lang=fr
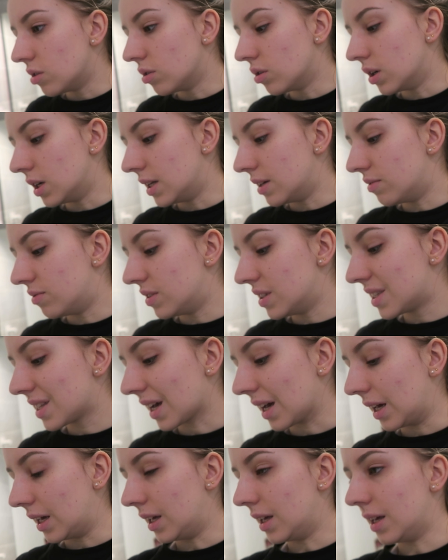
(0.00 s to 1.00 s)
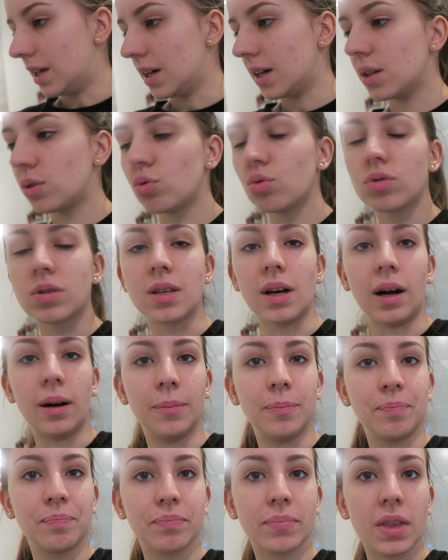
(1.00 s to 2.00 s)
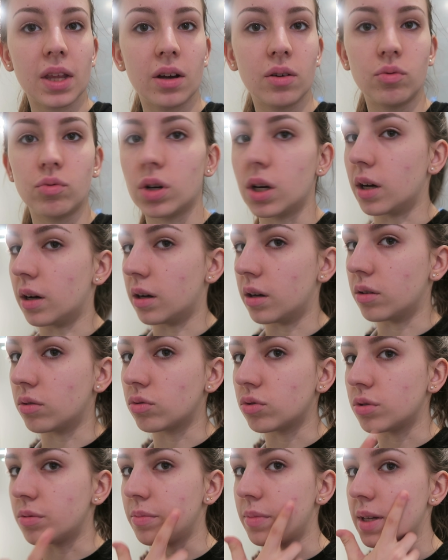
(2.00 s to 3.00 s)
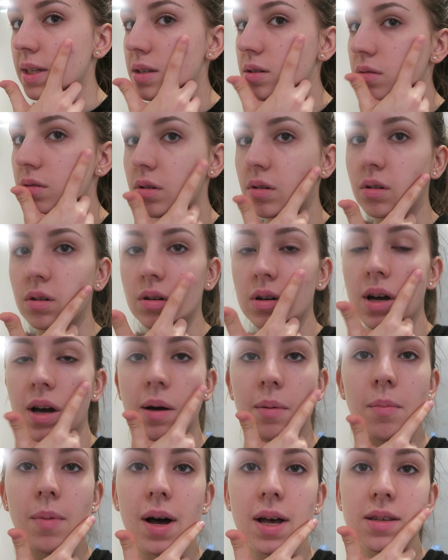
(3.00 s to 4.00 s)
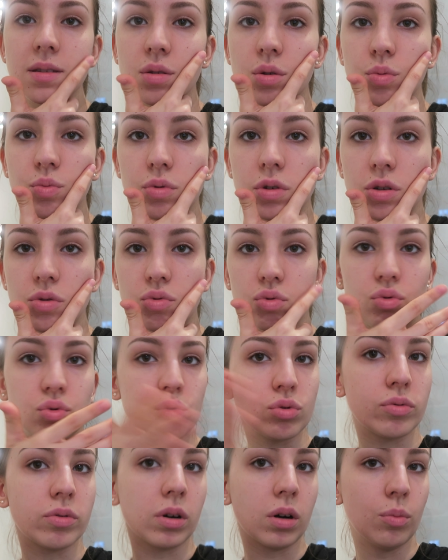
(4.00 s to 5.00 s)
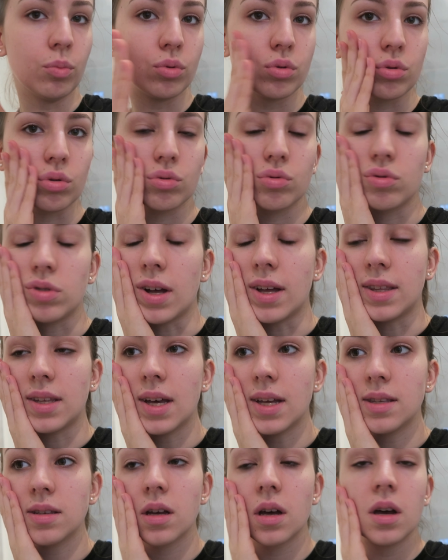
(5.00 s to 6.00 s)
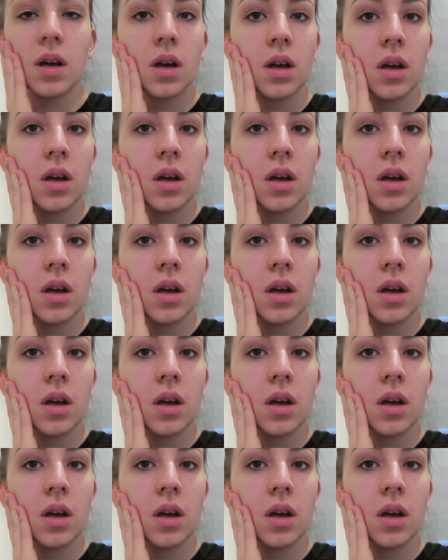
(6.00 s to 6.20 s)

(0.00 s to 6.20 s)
euh, les vitres et, tout ça. Voilà, donc je vais mettre euh, un masque, puis du coup je vais faire un peu sur toute la tête.